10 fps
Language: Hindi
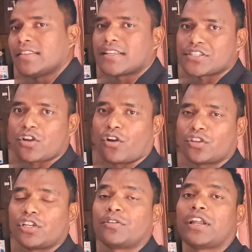हेल्थ अच्छा
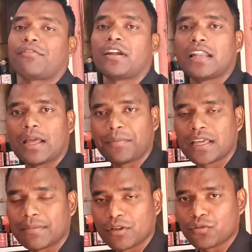होगा तो डेफिनेटली आपके
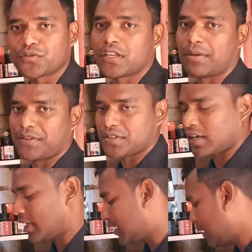घर में खुशियाँ हमेशा
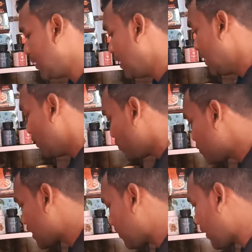रहेगी उसके